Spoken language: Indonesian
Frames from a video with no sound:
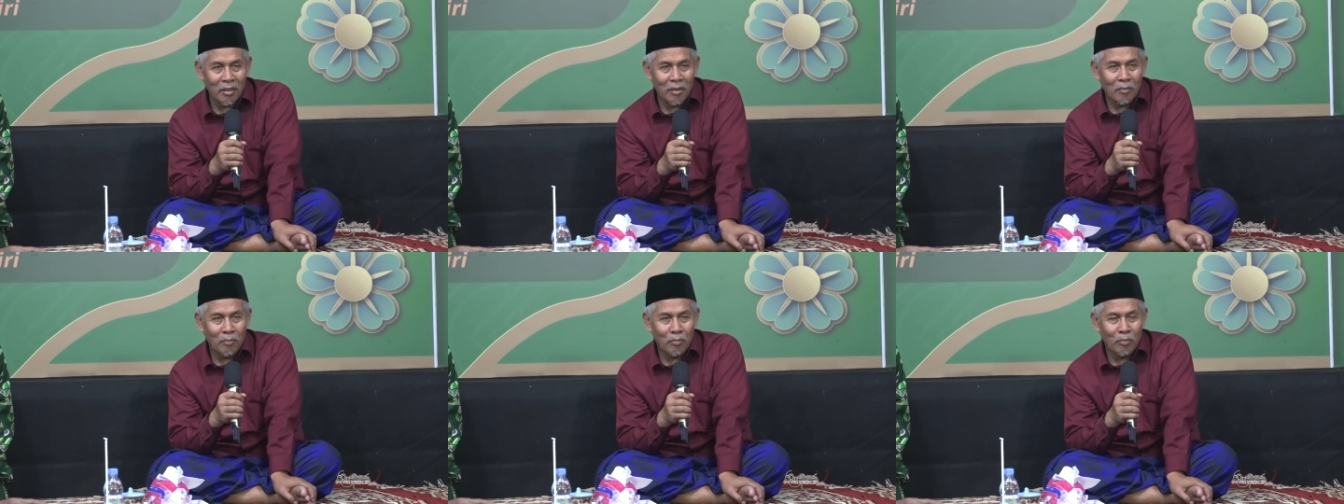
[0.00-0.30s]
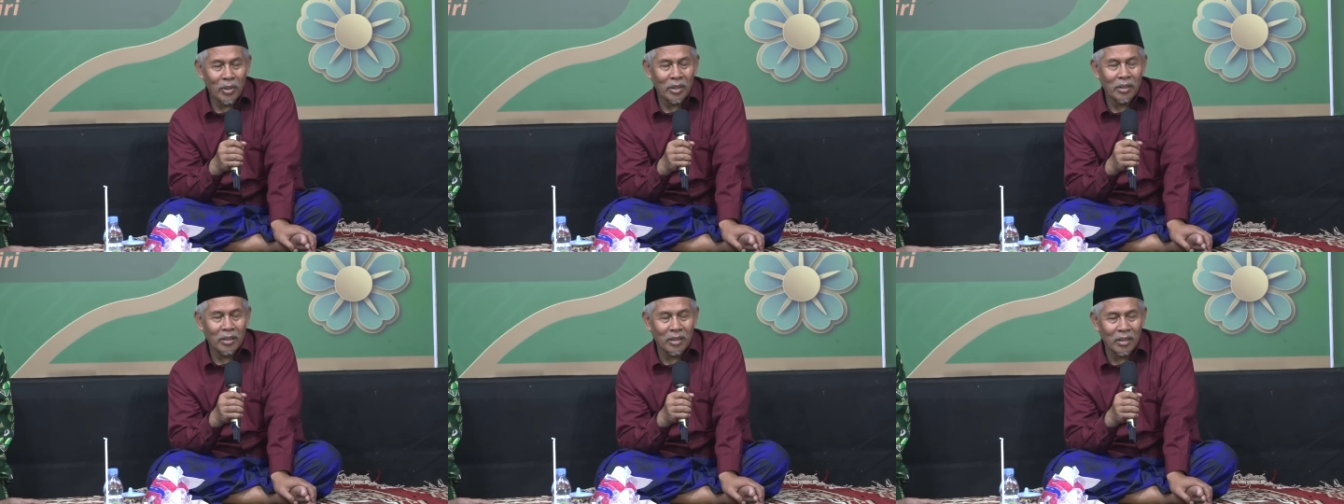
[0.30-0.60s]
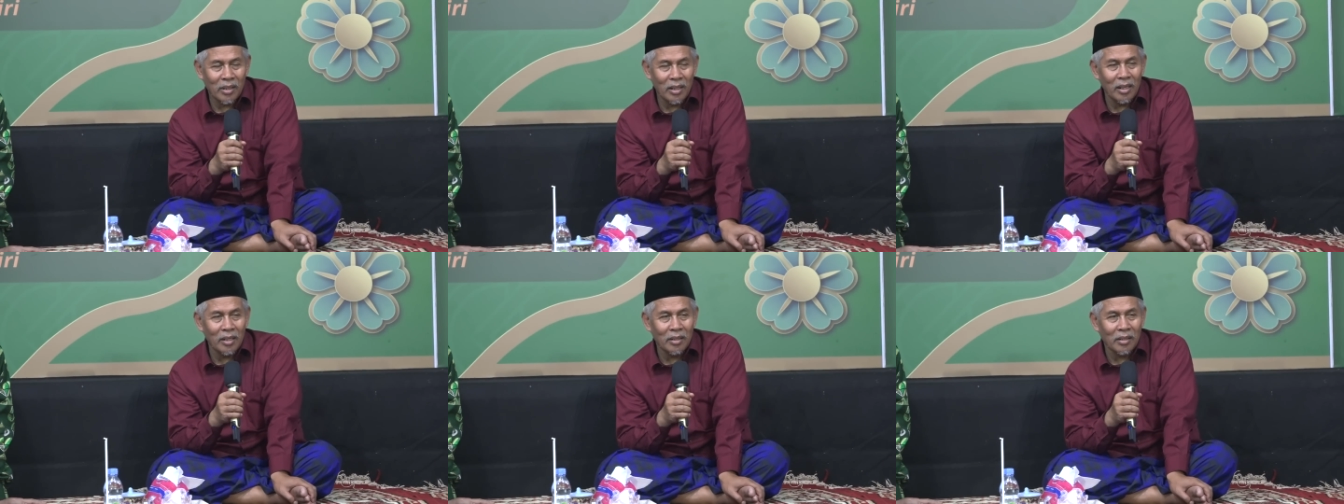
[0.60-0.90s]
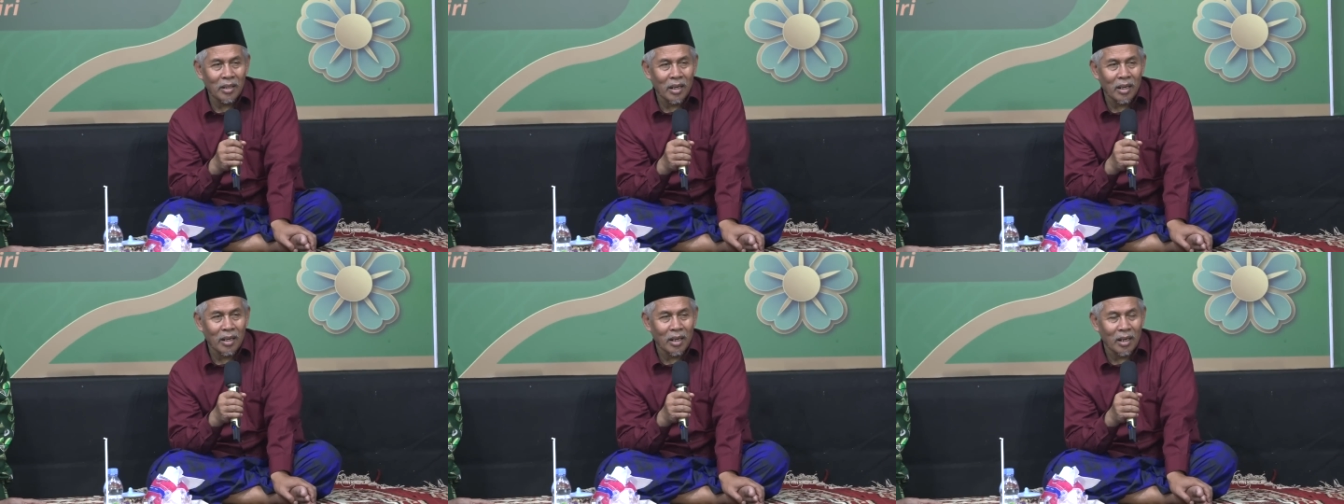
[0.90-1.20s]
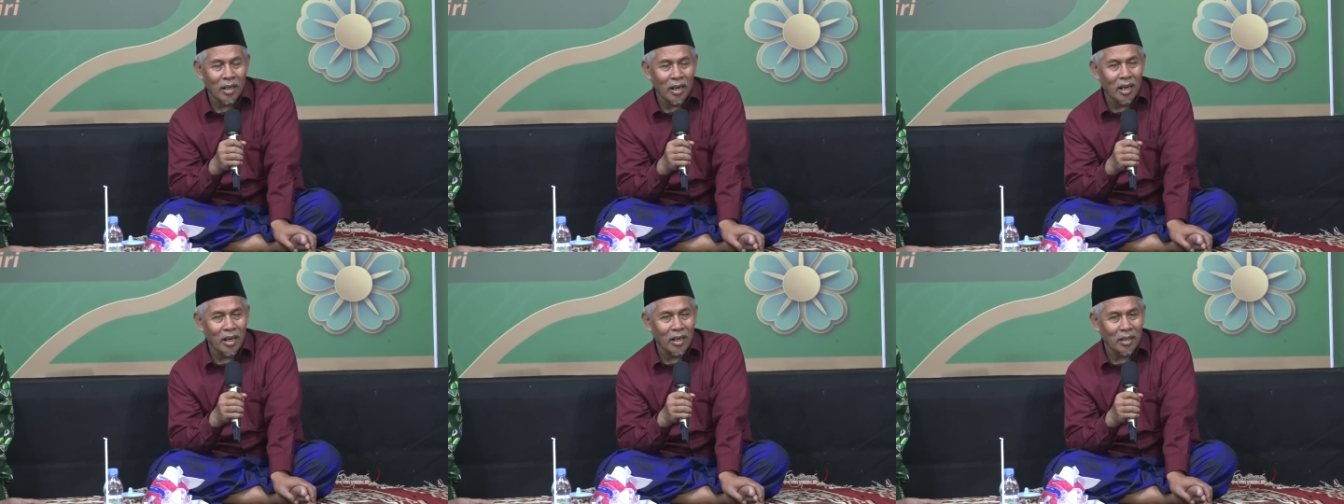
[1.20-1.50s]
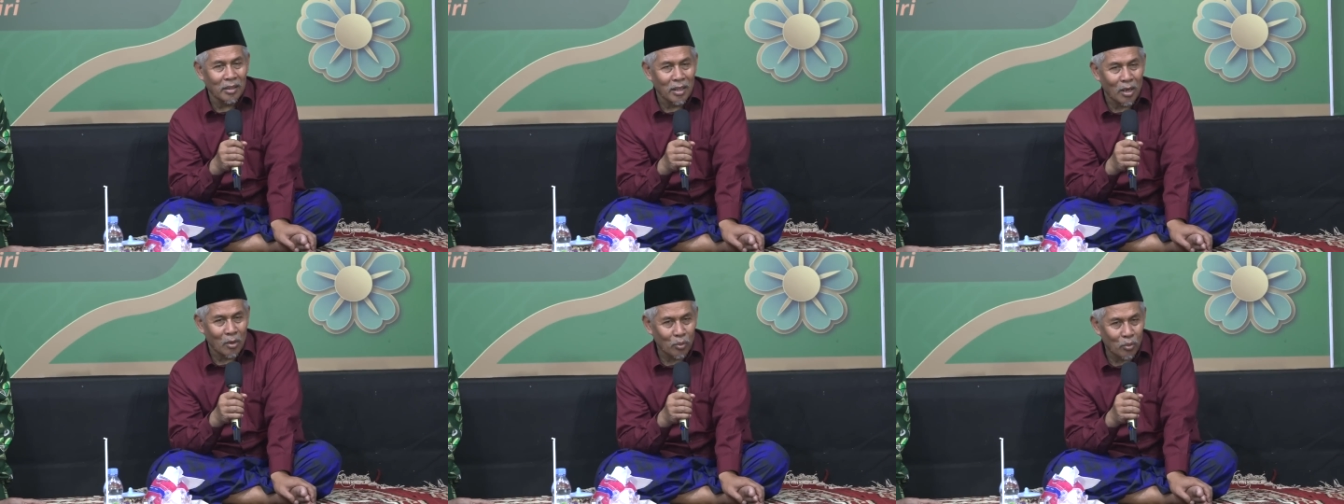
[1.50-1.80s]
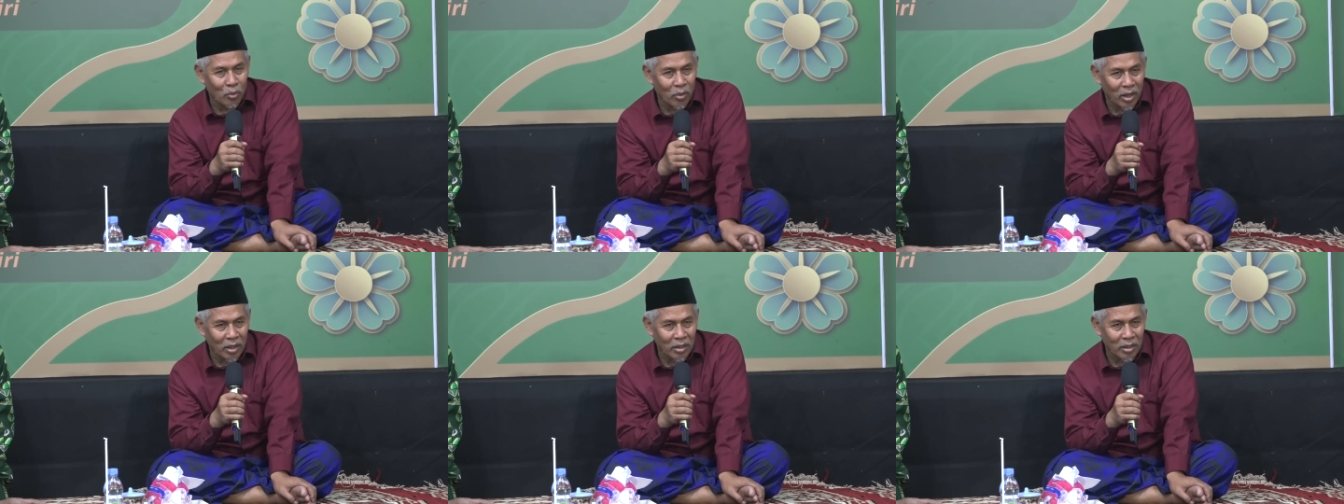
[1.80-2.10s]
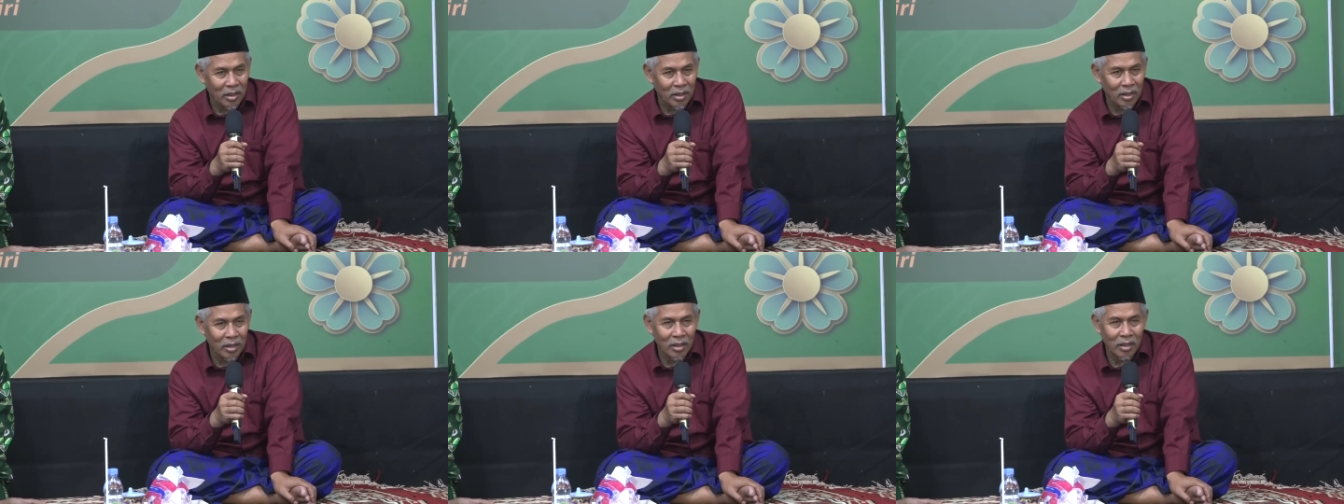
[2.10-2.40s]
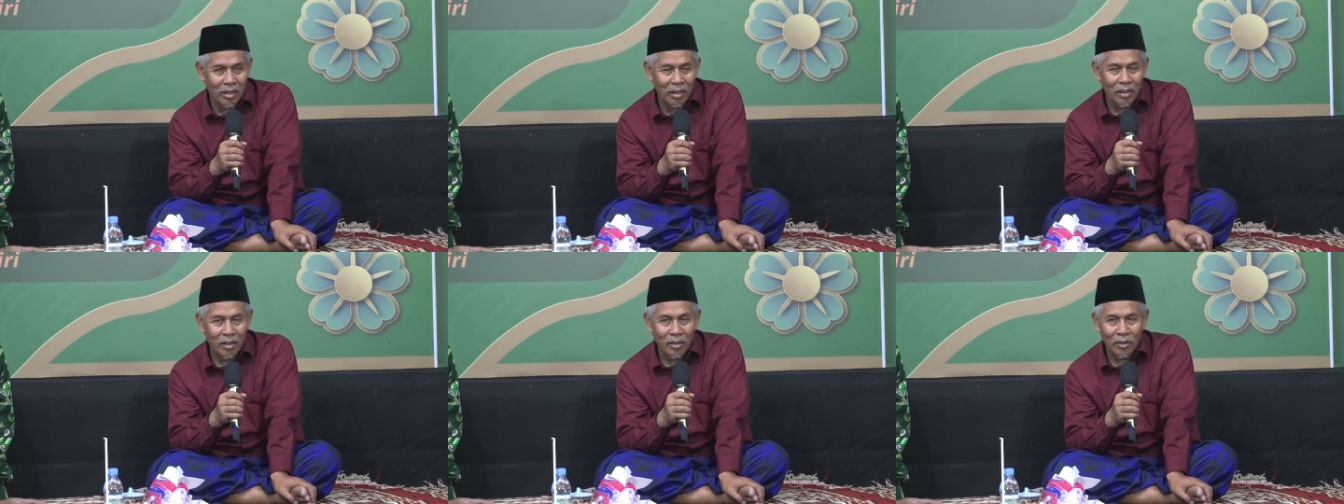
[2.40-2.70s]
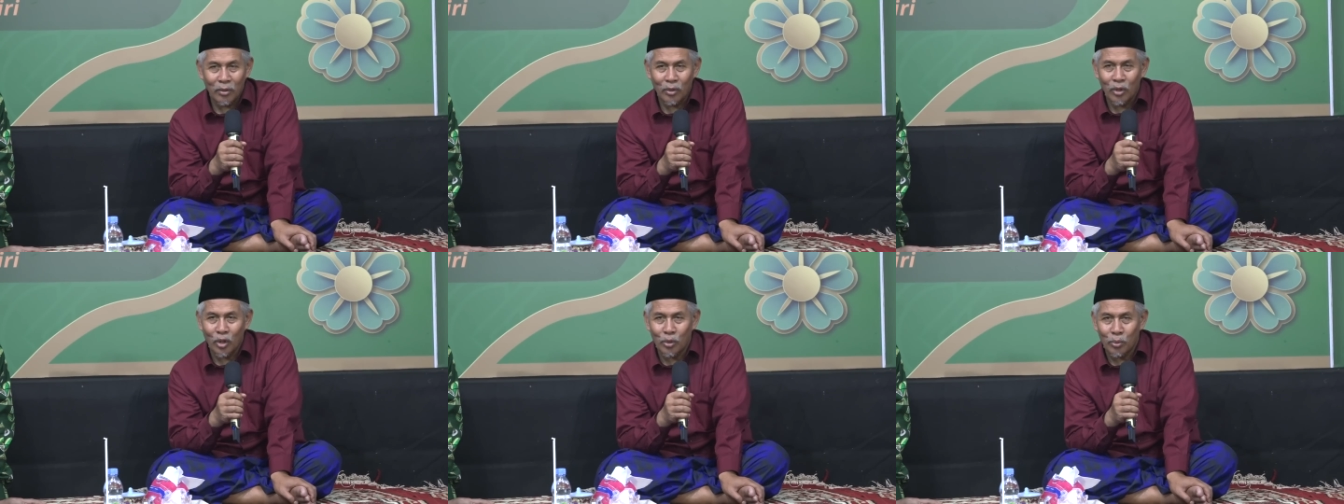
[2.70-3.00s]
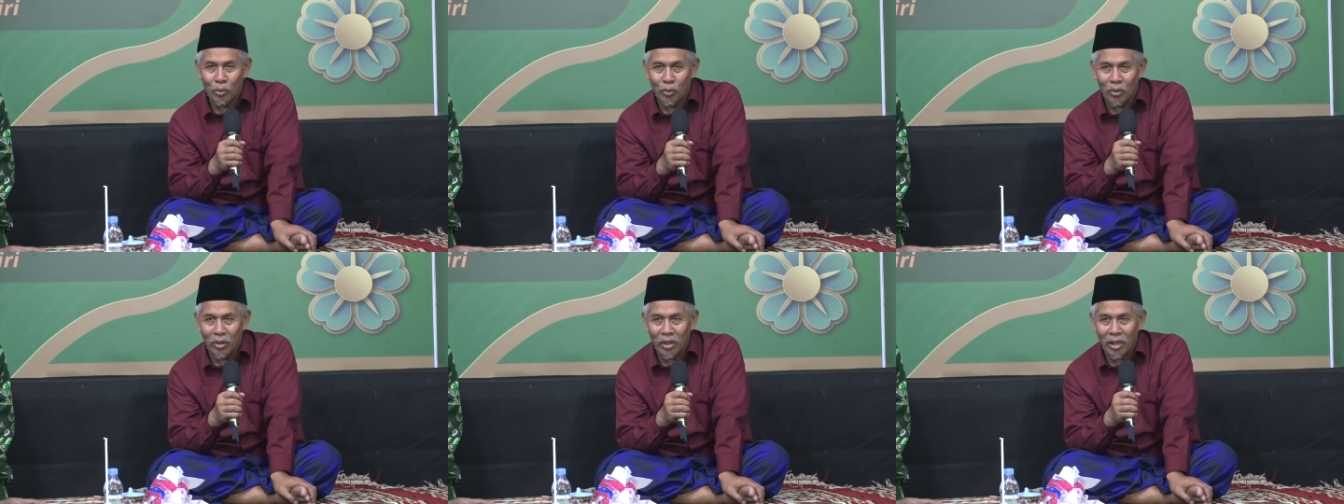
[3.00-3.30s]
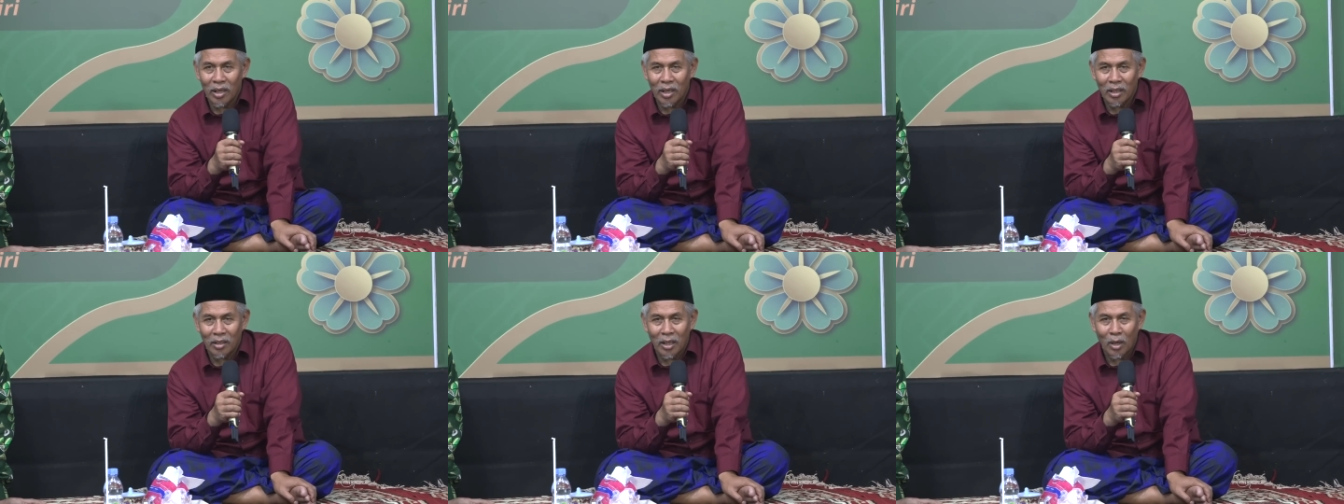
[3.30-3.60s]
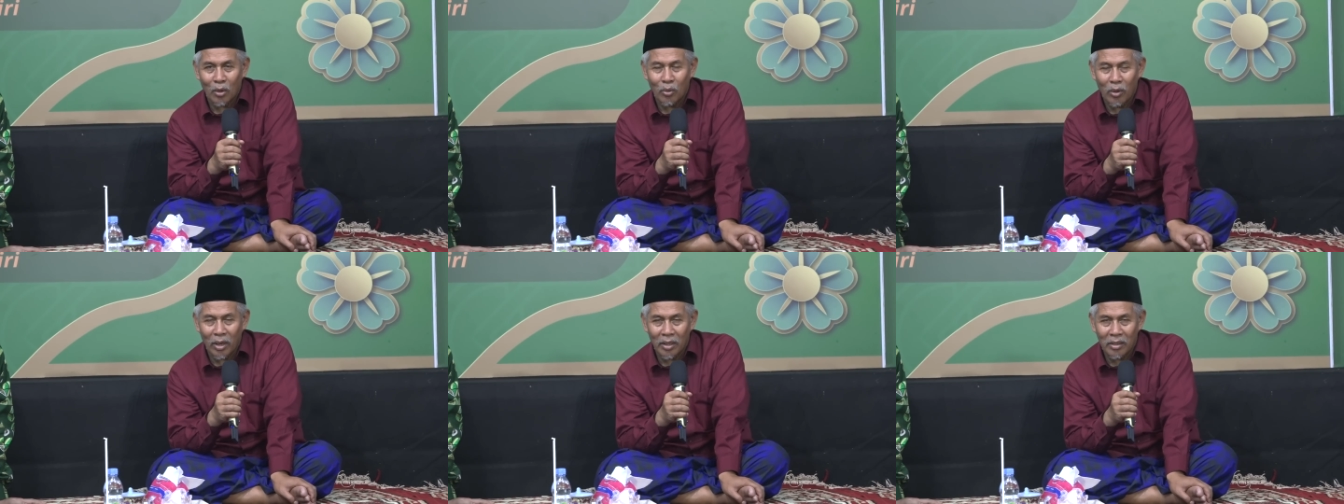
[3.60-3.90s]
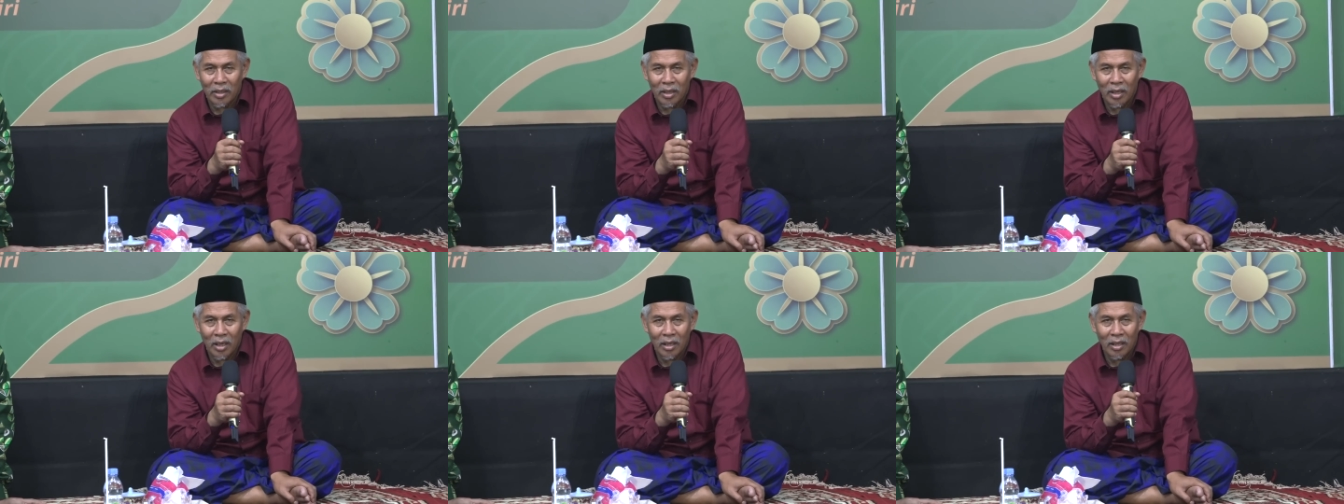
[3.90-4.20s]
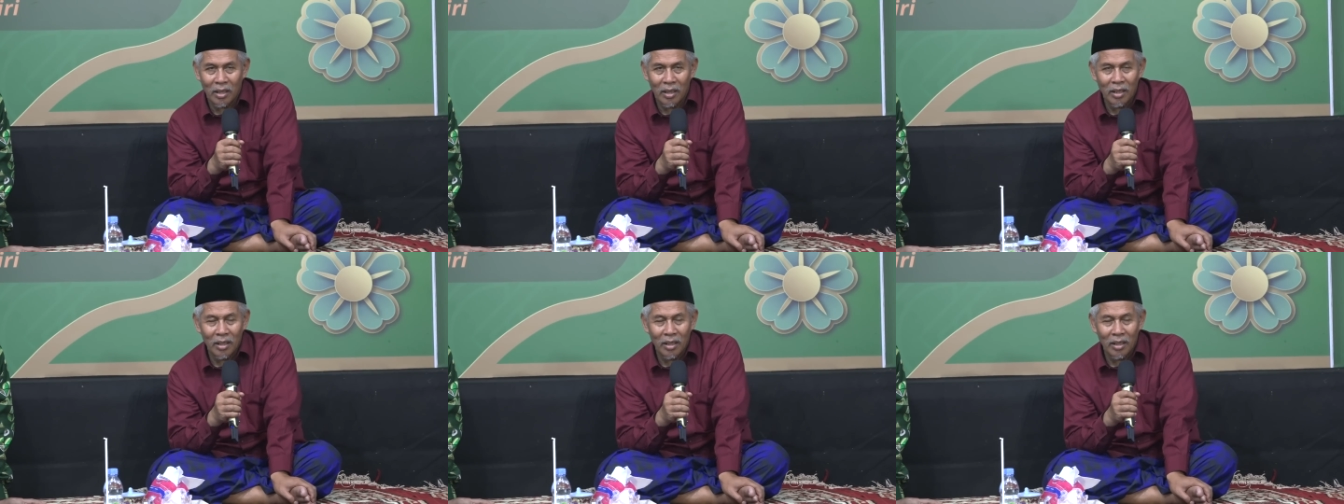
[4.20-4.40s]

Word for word: mesti segera ketahuan terus pun diketahuannya